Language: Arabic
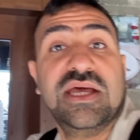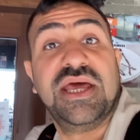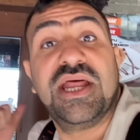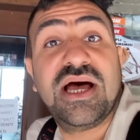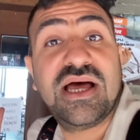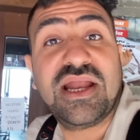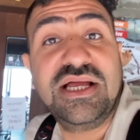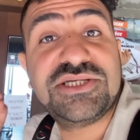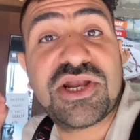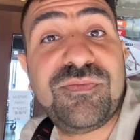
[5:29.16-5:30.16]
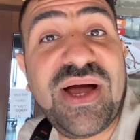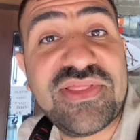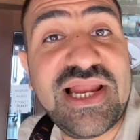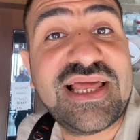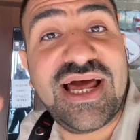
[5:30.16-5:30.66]
هنا راح نجرب بعض
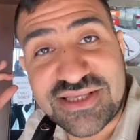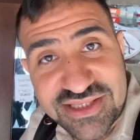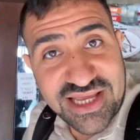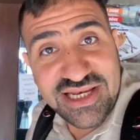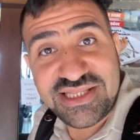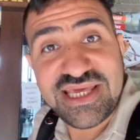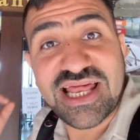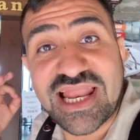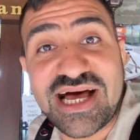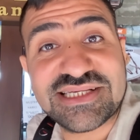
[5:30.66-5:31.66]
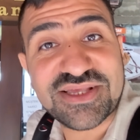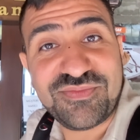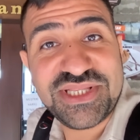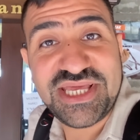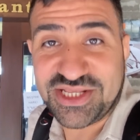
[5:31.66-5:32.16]
الاكلات التقليديه الخاصه
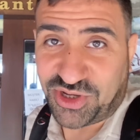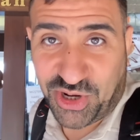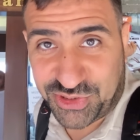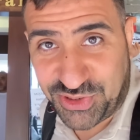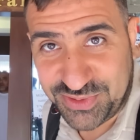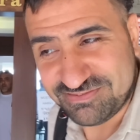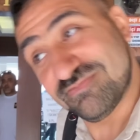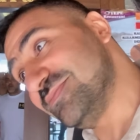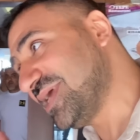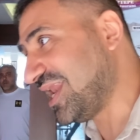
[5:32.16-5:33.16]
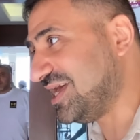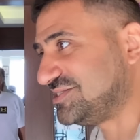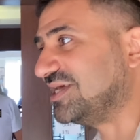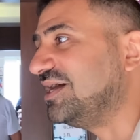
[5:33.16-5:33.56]
بمدينه اوردو يلا اخذ